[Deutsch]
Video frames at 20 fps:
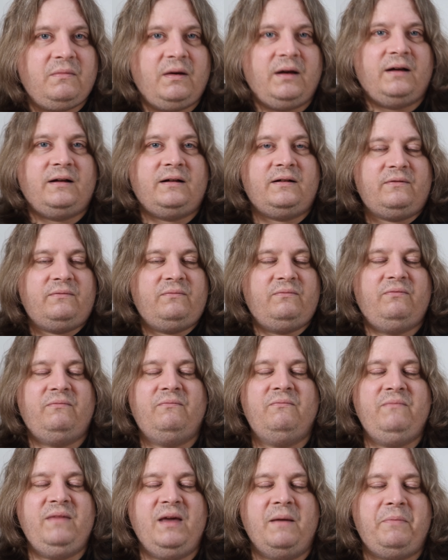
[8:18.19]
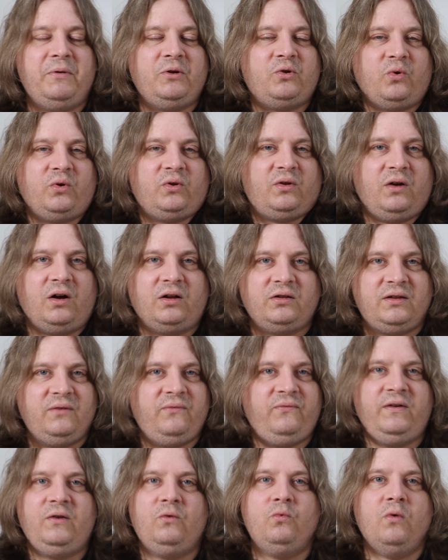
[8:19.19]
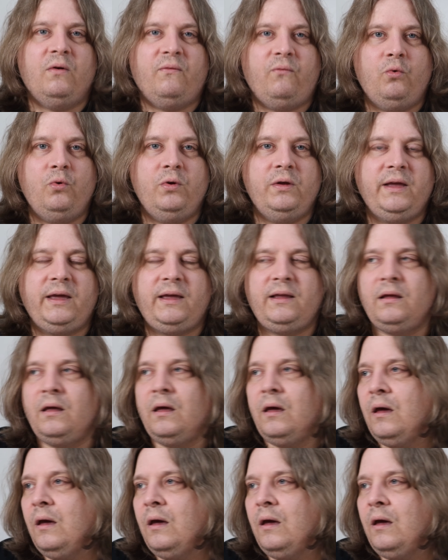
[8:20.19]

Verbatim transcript: Äh, mehr Bedeutung hat die Figur wohl nicht.